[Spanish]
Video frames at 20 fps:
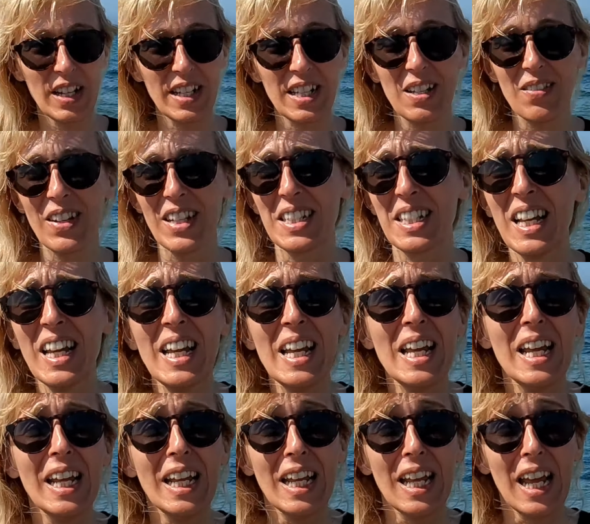os la lleváis.
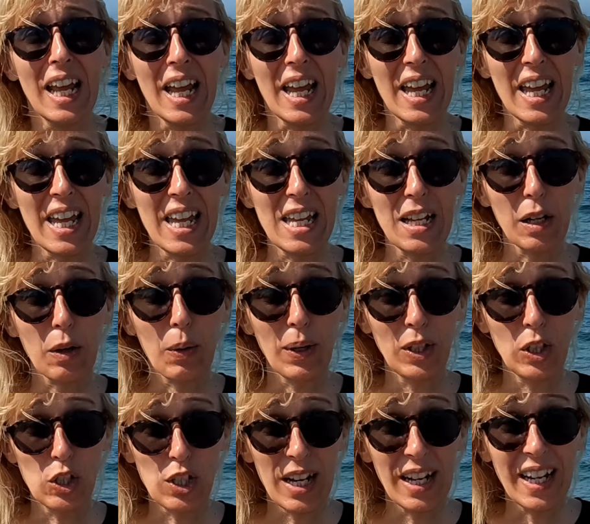Eh,
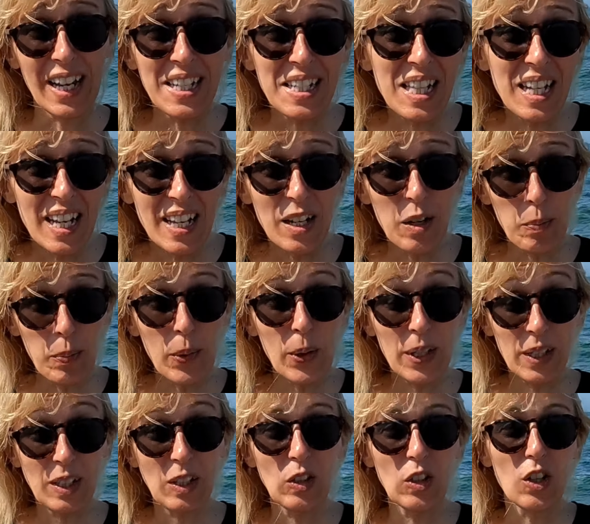cuando salgáis del
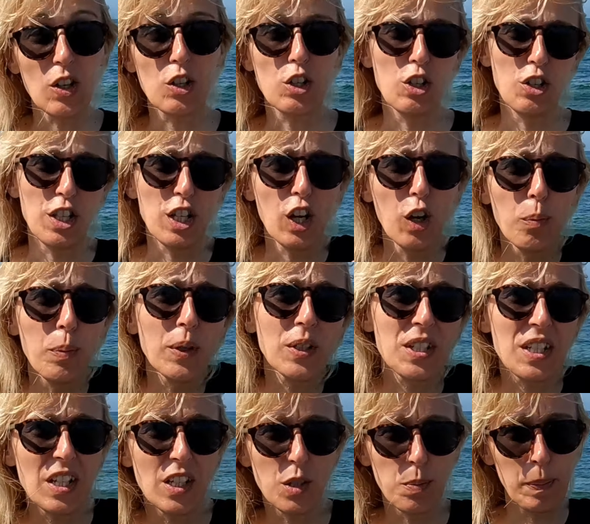aeropuerto, os lo digo por
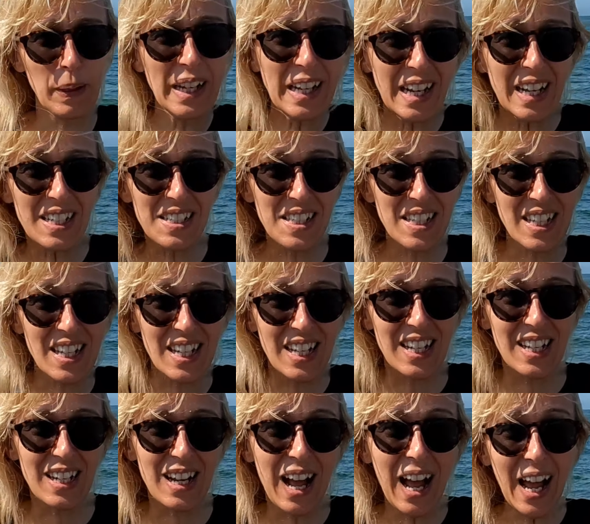si os pica así
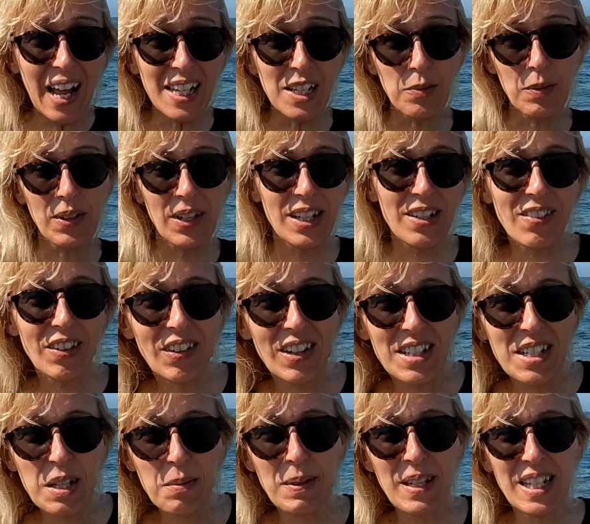el ¡ay! me voy a llevar
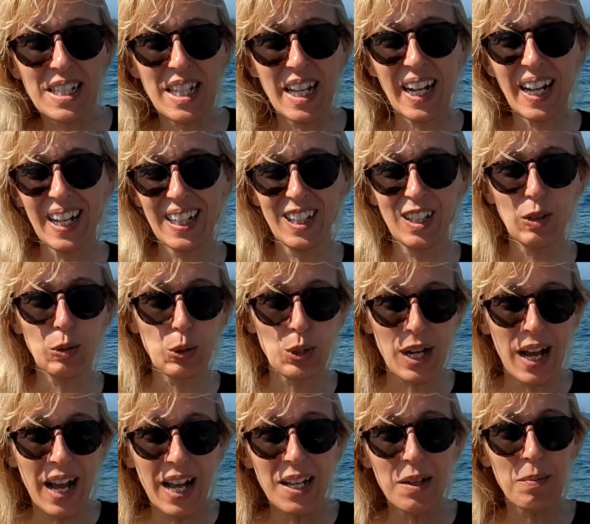unas semillas de
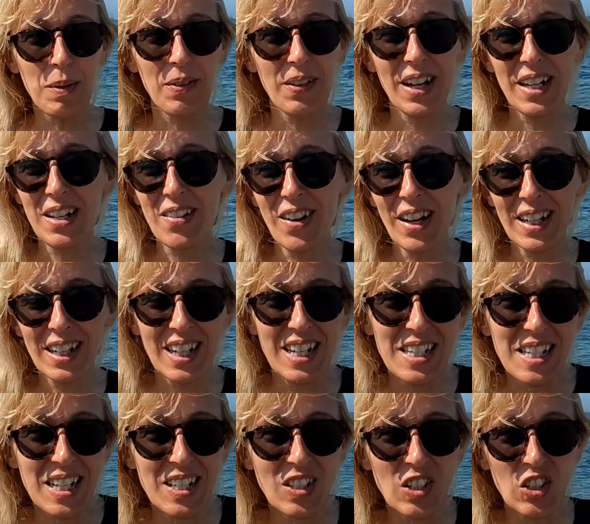cactus, ¡ay! me voy a llevar
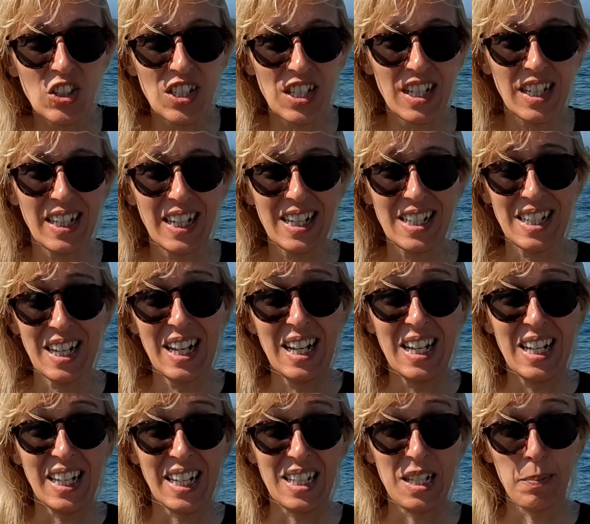esas conchitas
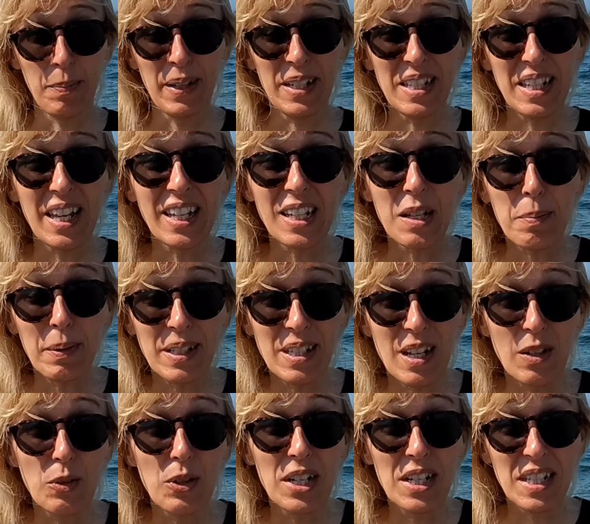que sepáis que hay que
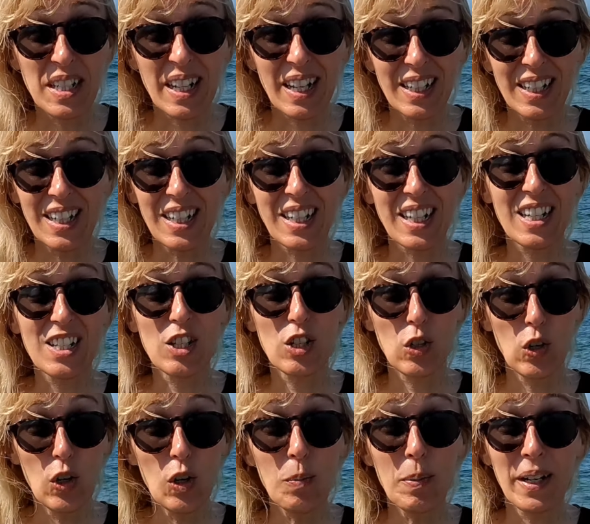pasar un escáner que es
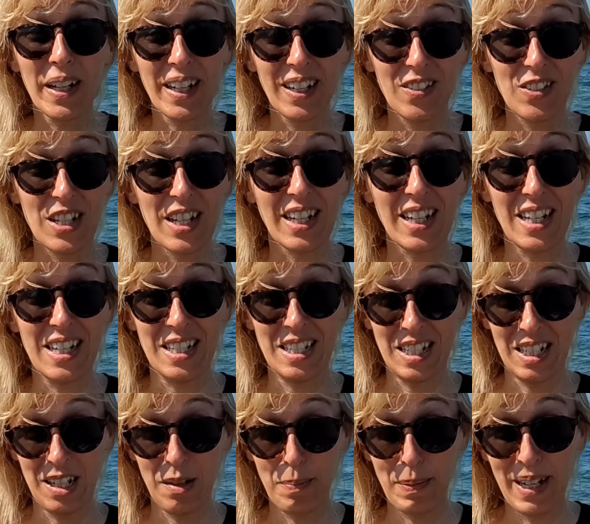solo para que no saquéis
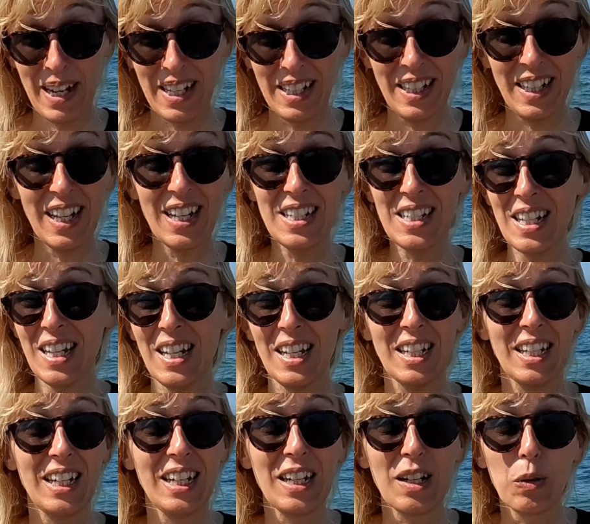ni plantas
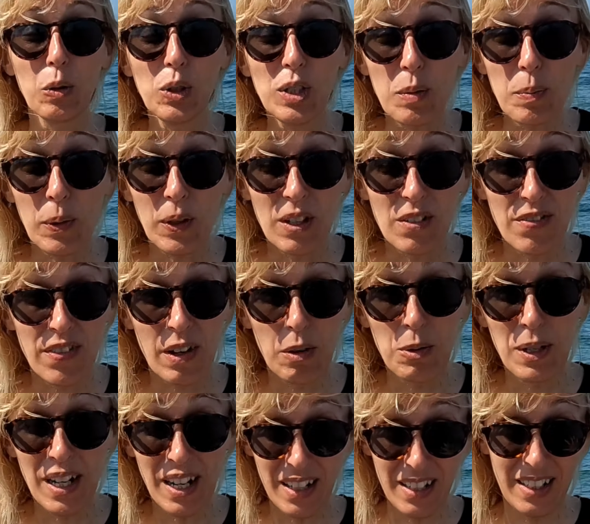ni ningún tipo de
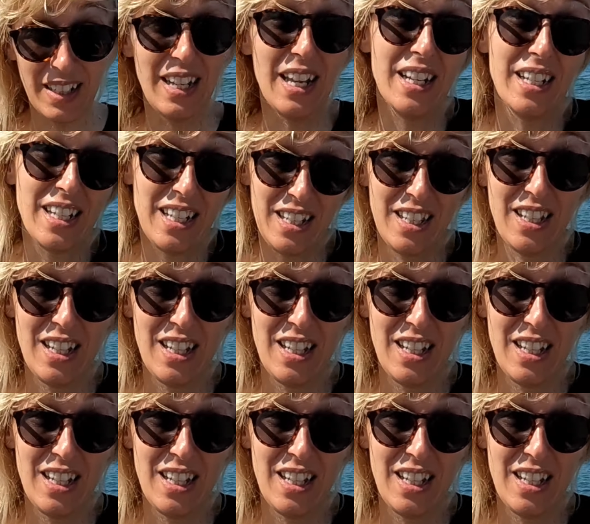fauna de aquí